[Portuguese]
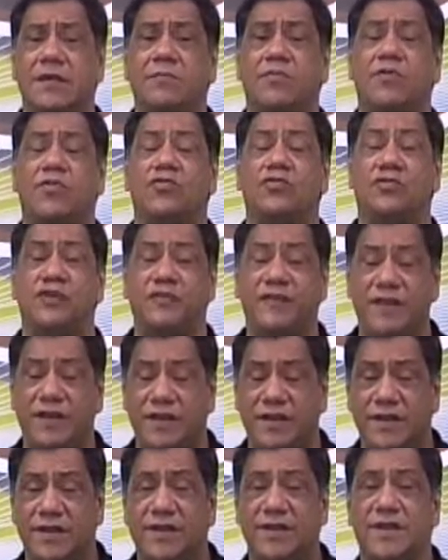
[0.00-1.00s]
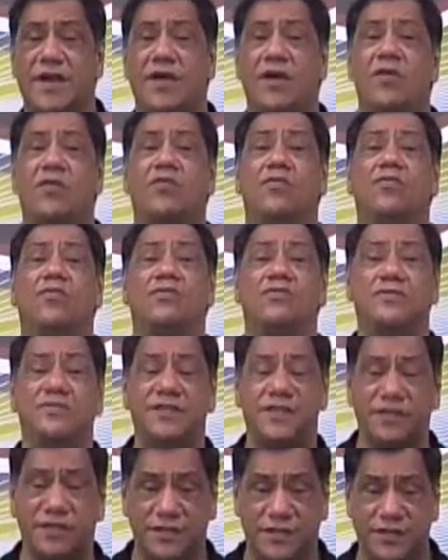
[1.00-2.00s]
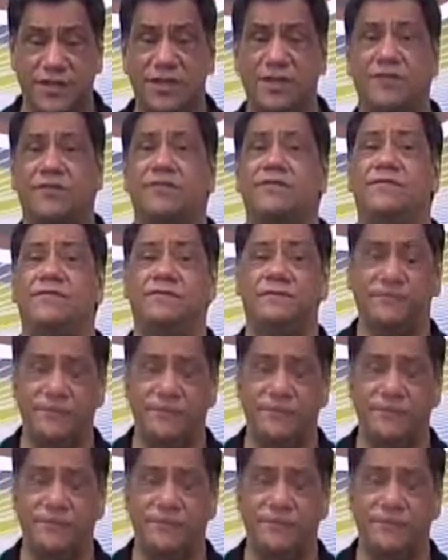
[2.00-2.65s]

porque o Joinville ainda não conseguiu,